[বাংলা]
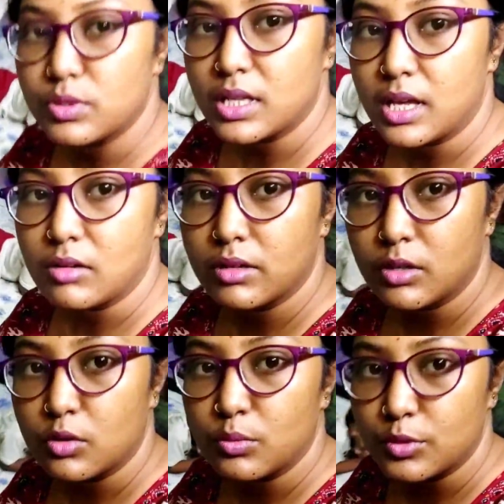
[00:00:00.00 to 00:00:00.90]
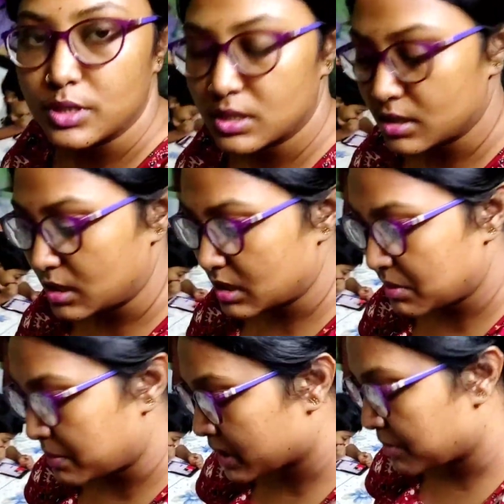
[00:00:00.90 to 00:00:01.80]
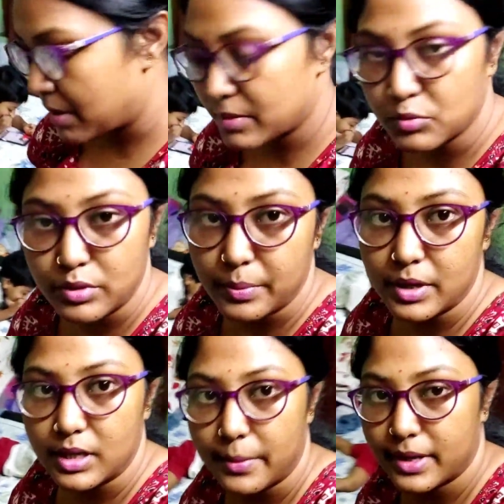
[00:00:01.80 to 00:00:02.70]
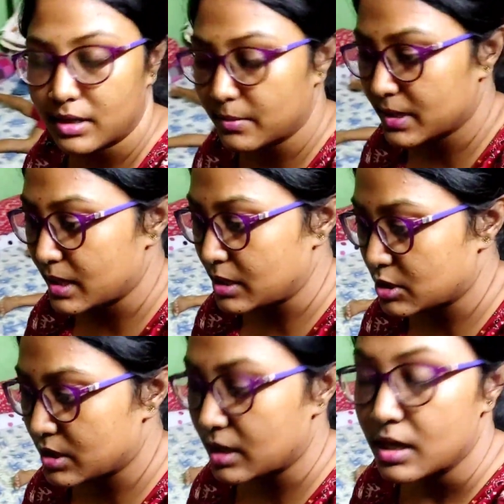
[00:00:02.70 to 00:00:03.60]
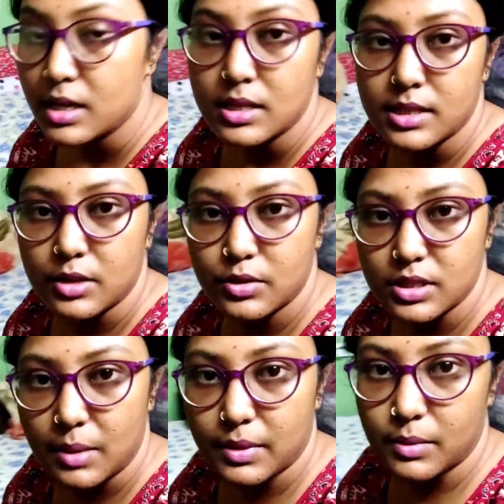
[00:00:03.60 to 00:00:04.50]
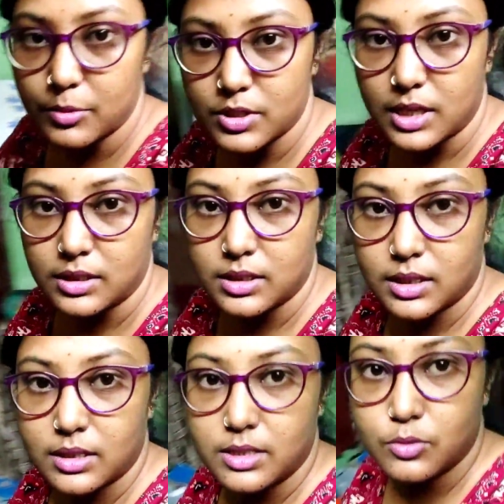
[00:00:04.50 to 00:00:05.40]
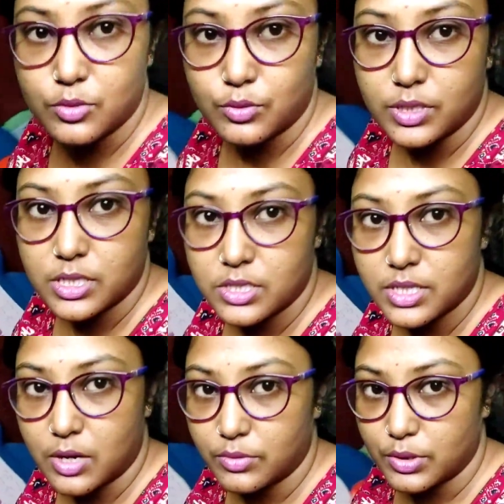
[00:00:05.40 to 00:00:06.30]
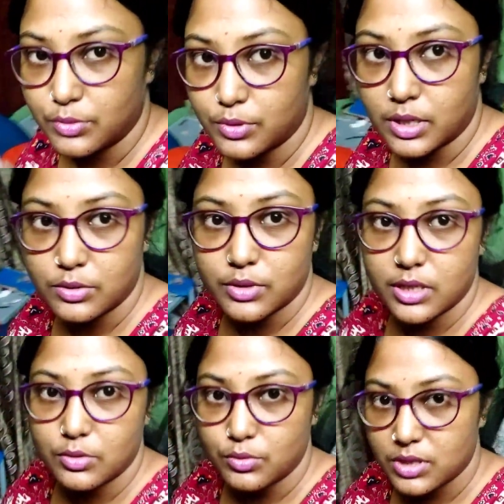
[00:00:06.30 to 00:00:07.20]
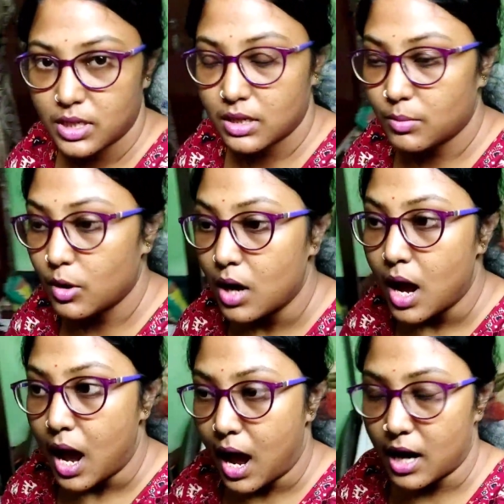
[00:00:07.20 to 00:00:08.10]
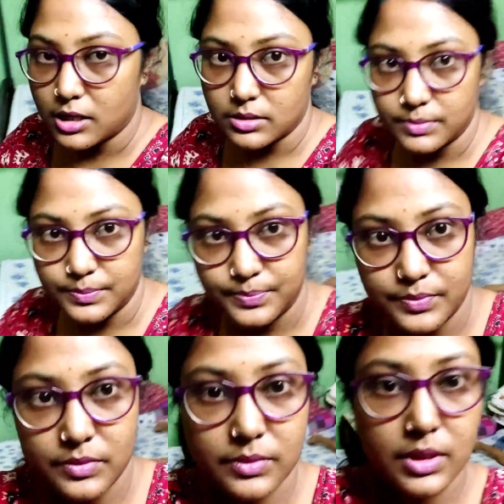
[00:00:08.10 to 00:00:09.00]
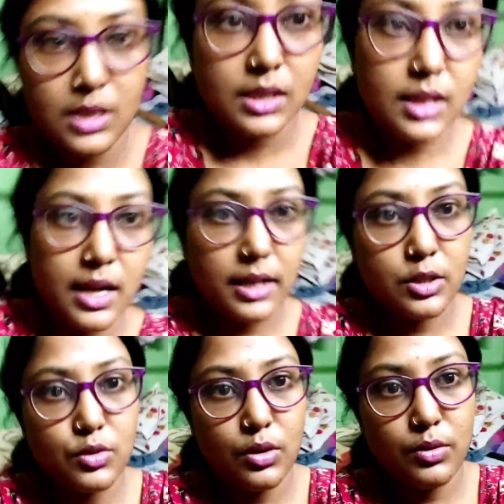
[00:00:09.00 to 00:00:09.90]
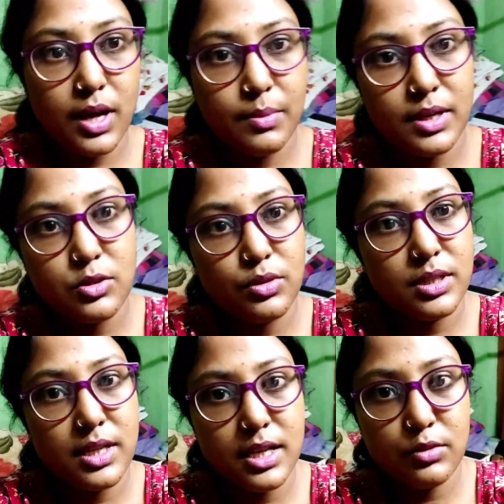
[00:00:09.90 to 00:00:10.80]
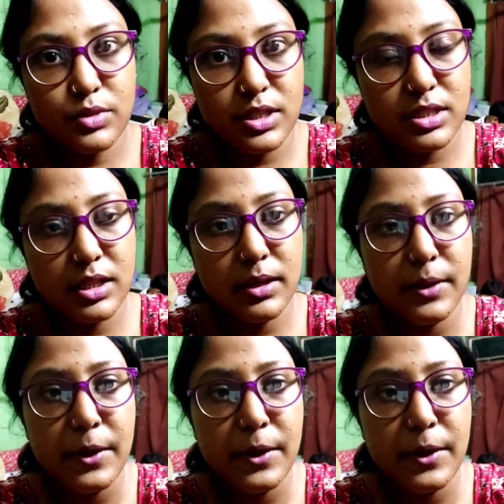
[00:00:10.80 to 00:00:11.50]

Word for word: উঠে দেখো এরকম হয়েছে জানি না বাবা কীভাবে উঠবে এটা আবার একটা আমার টেনশান যাই হোক জামা কাপড় ছাদ থেকে নিয়েও চলে এসছি এখন এগুলোকে একটুখানি গুছিয়ে নেব আর তার আগে চলো একবার চলে যাই একটু কিচেনে